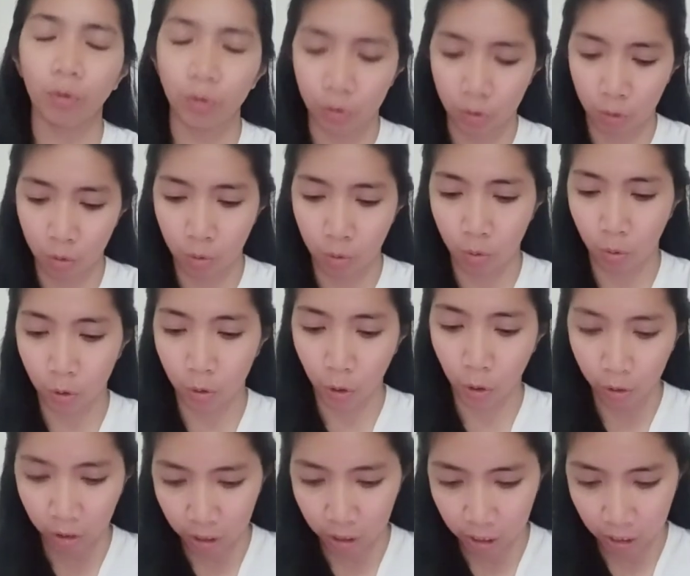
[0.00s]
So,
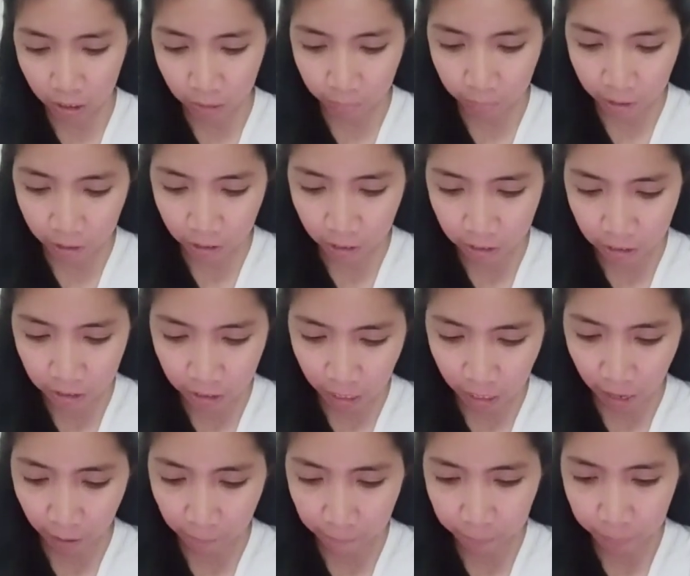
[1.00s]
yun, nag-email din
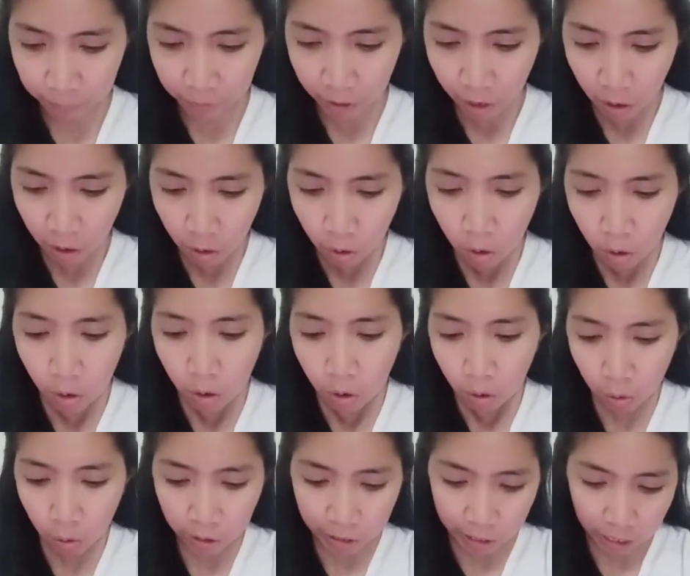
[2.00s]
sila.
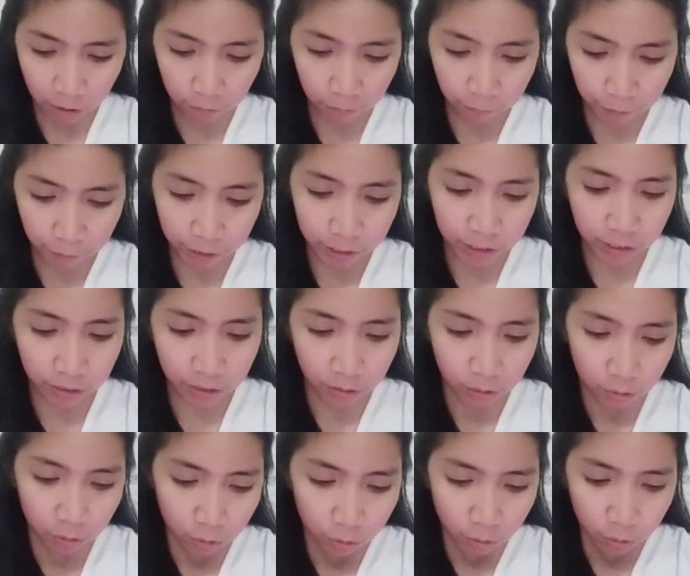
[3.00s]
Okay, ang first
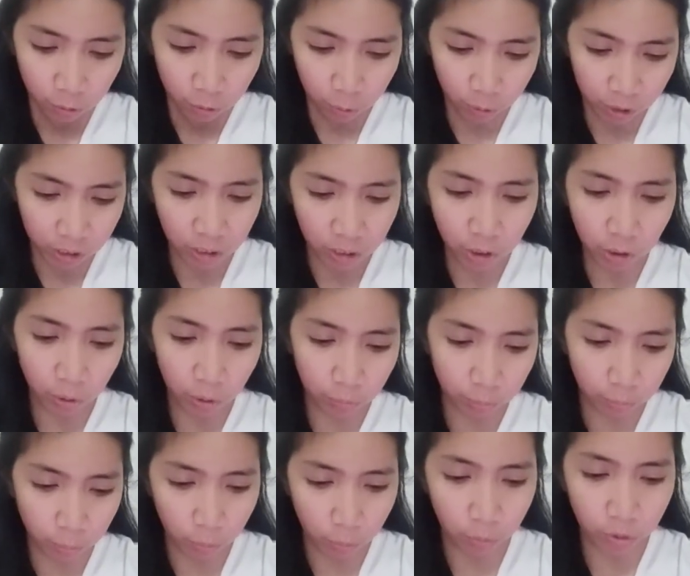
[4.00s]
question
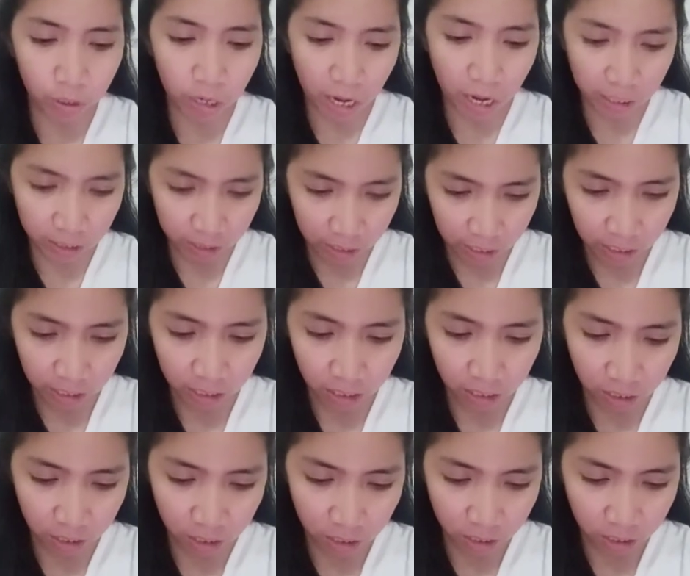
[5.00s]
po
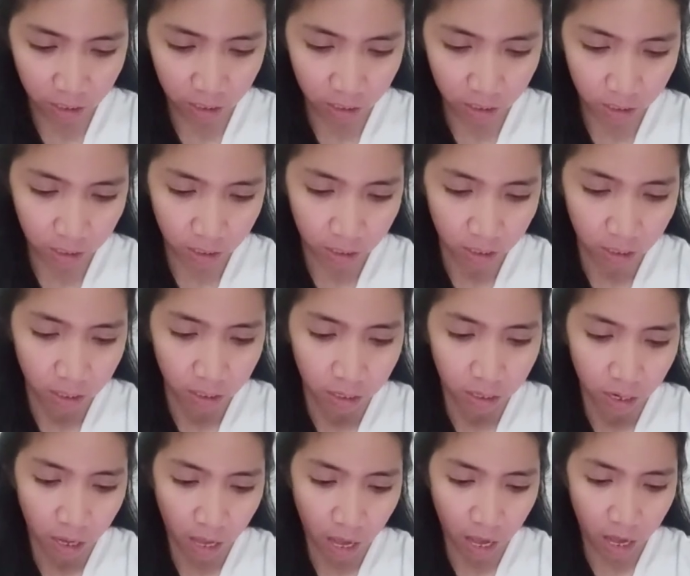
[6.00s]
natin
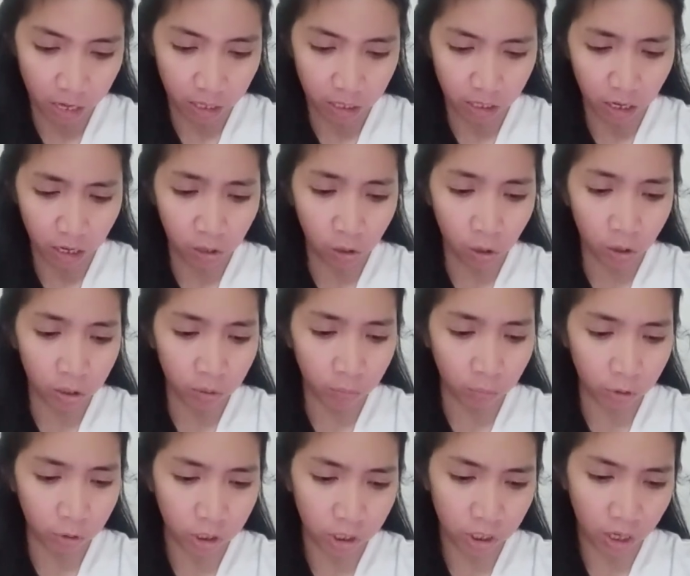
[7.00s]
ay
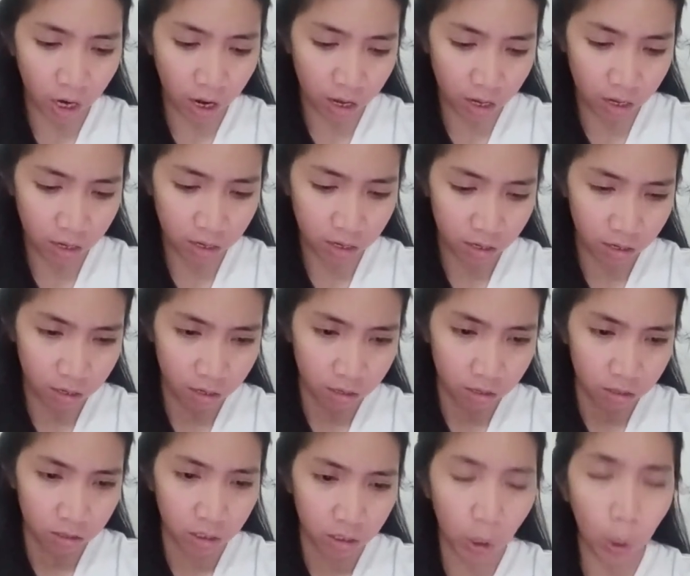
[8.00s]
anonymous siya.
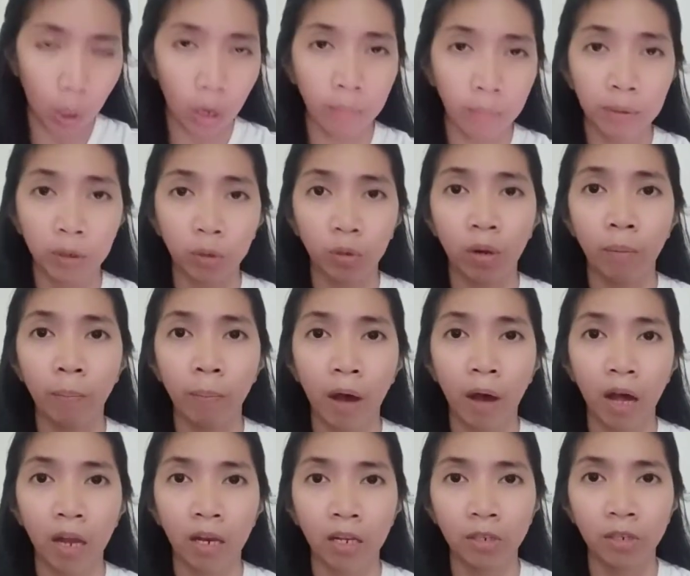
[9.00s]
Hindi ko lang ba ito ang
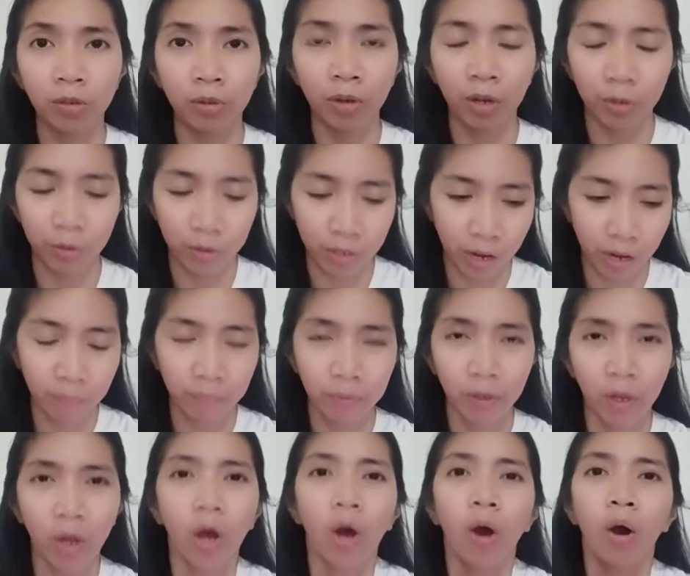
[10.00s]
pangalan yung ano niya.
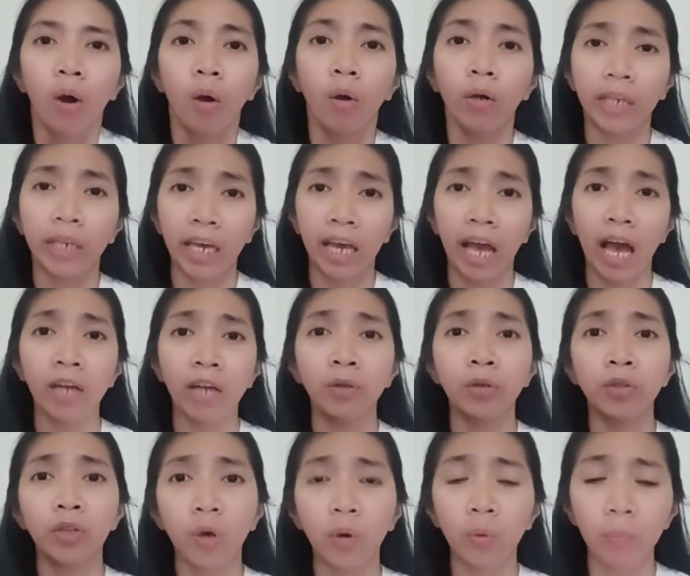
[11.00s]
Okay,
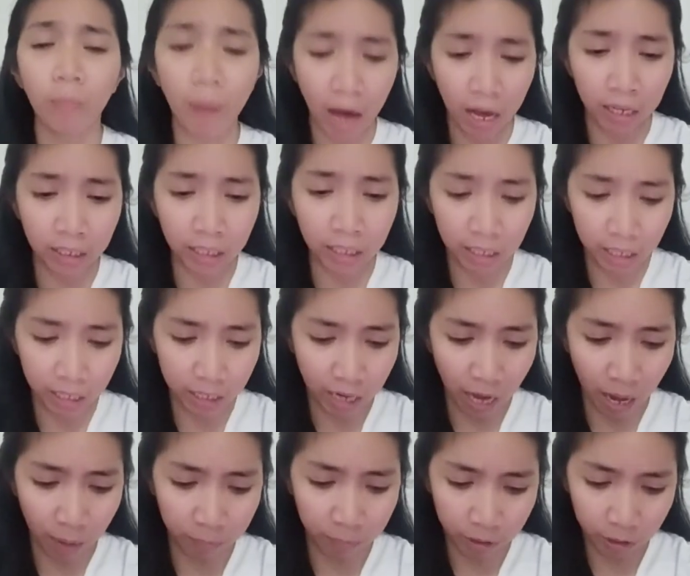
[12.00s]
ano daw ba ang
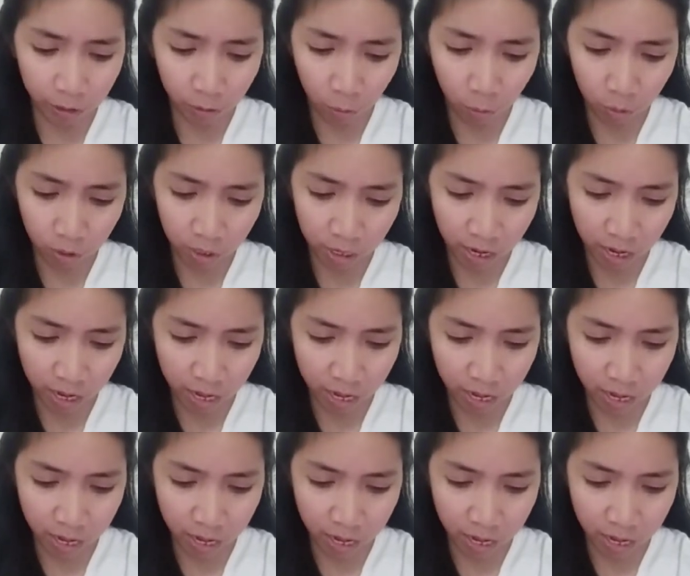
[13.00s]
ginagamit ko na